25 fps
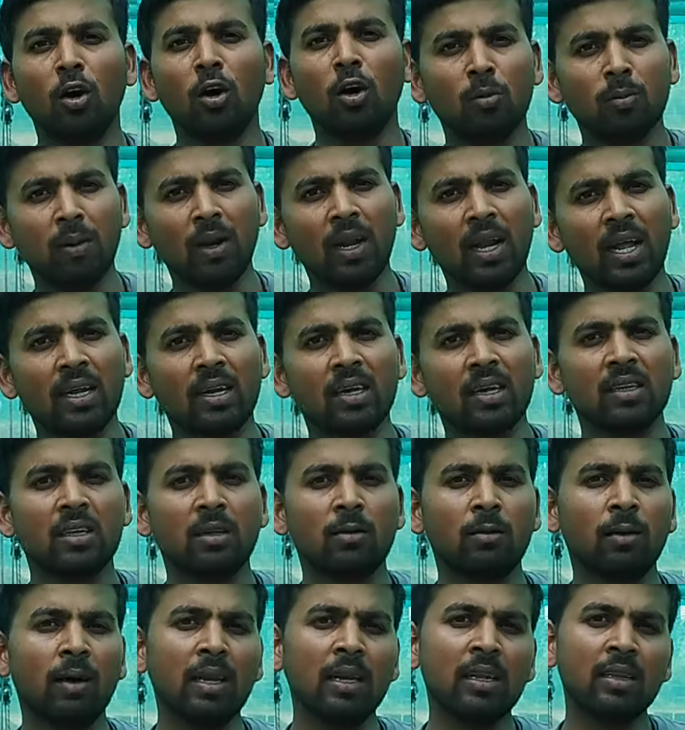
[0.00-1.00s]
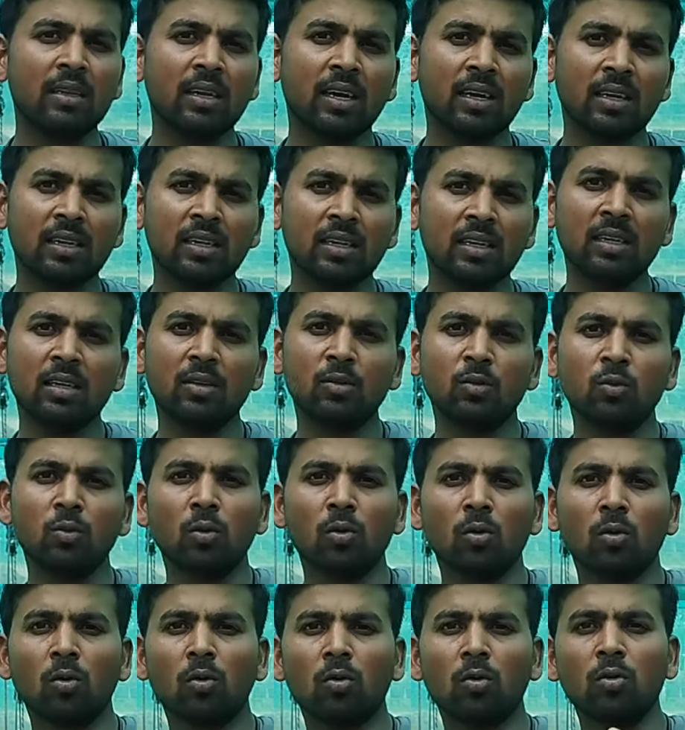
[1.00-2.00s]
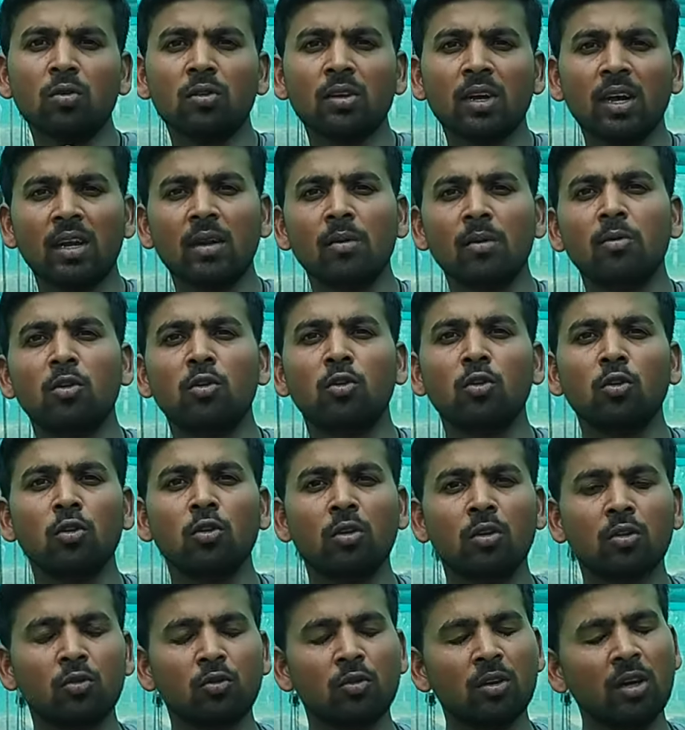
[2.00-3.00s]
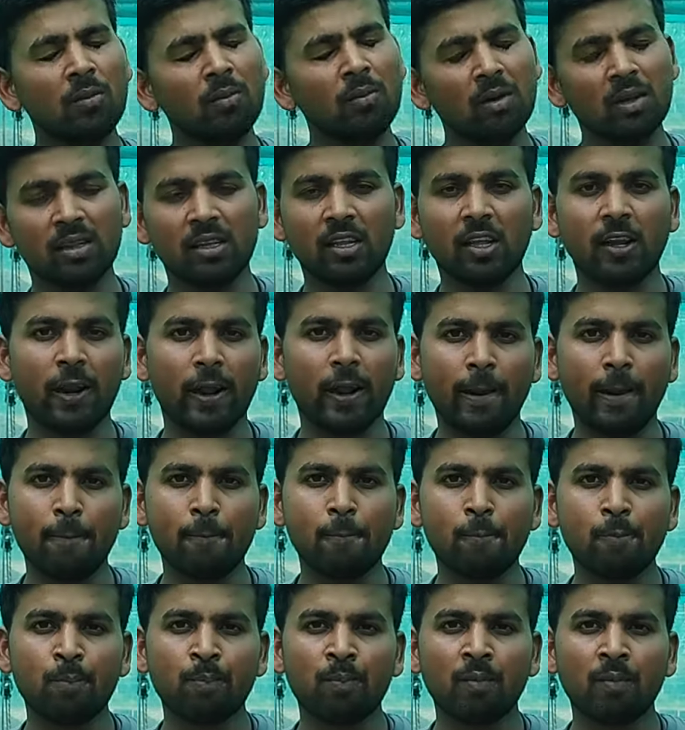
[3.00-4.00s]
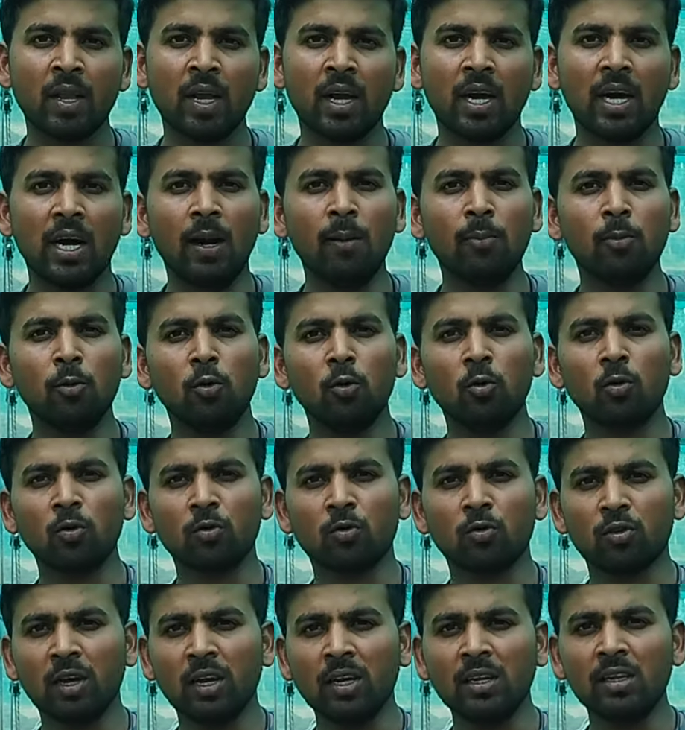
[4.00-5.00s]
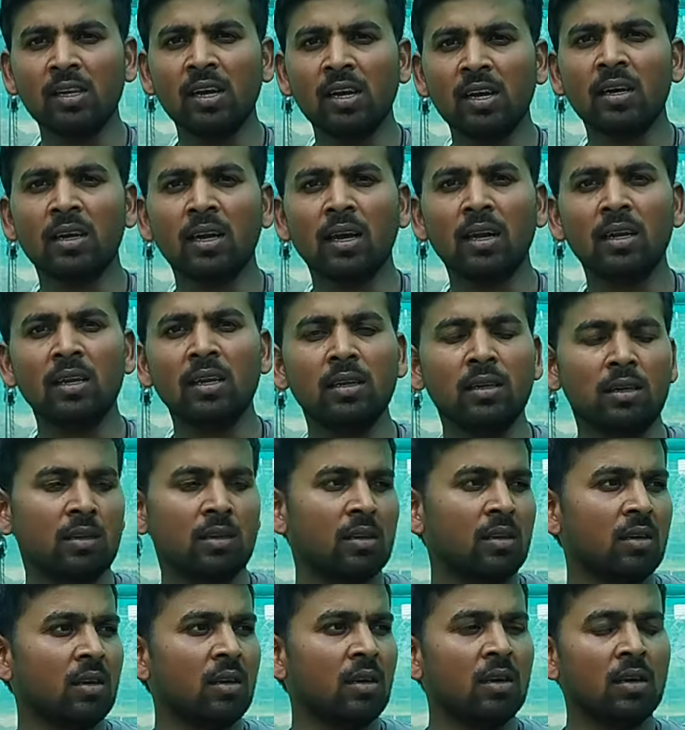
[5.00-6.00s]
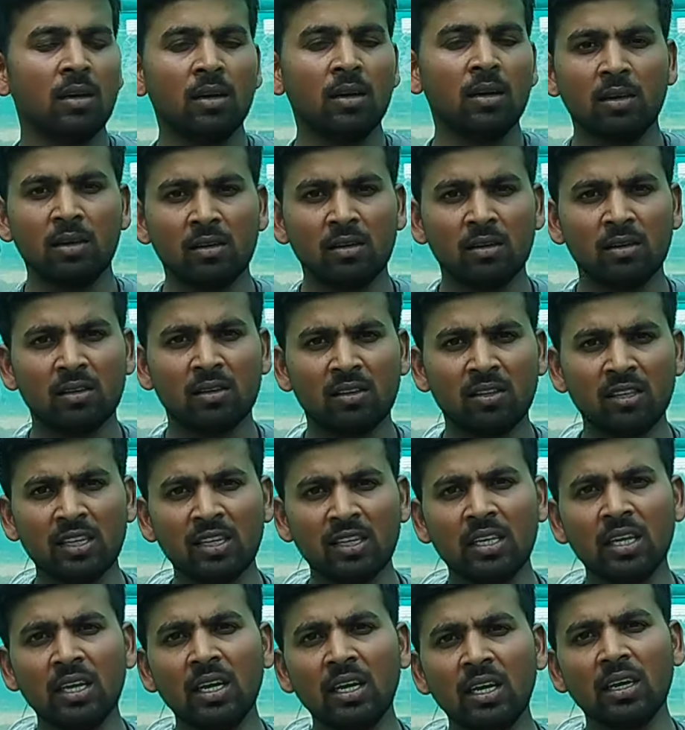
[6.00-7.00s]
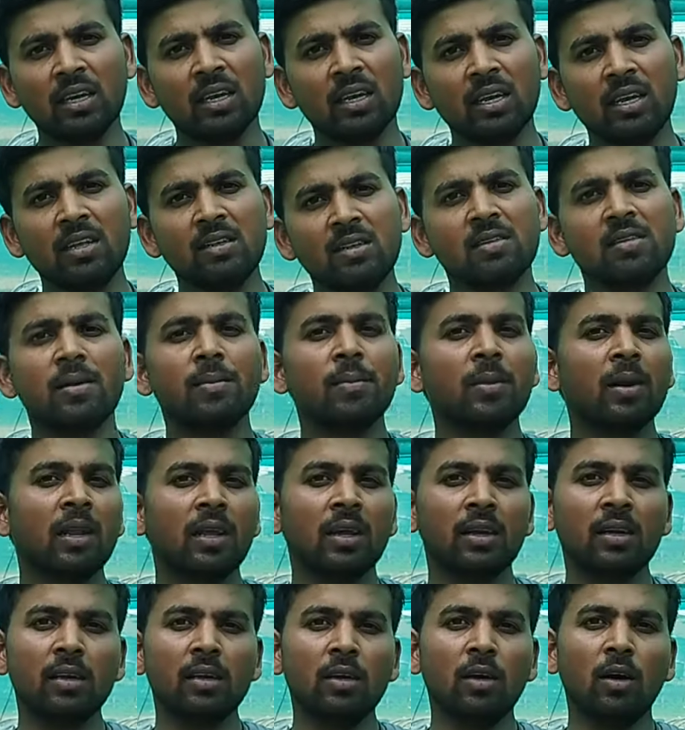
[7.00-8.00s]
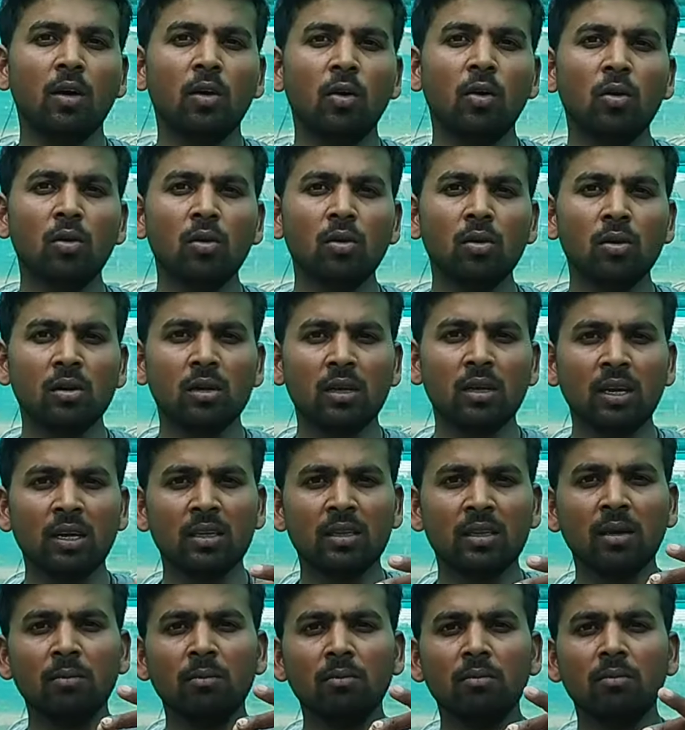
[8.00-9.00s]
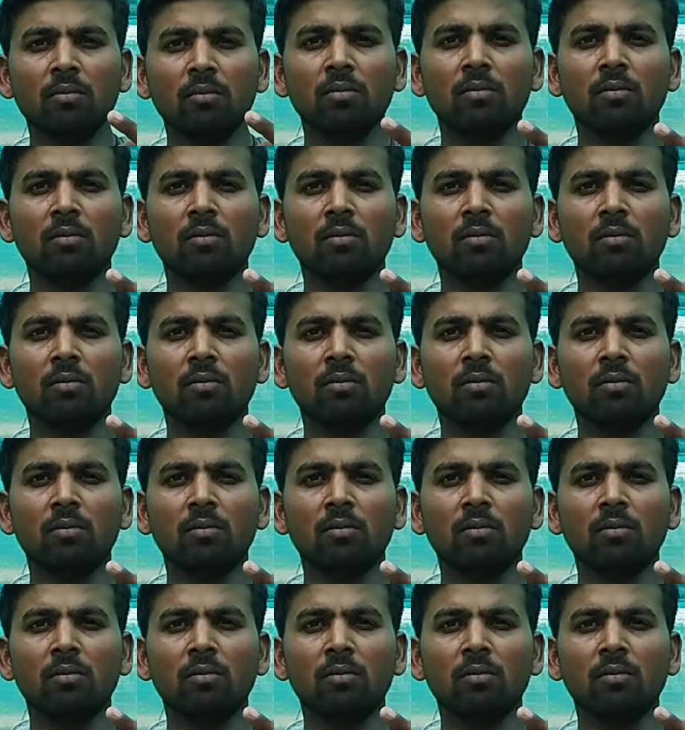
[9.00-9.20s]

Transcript: और बेल आइकन दबा लें ताकि उन लोगों को सारे वीडियो ए टू जेड मिलते रहें आप लोगों को सारी जानकारी सीधे खेत से मिलेगी और एकदम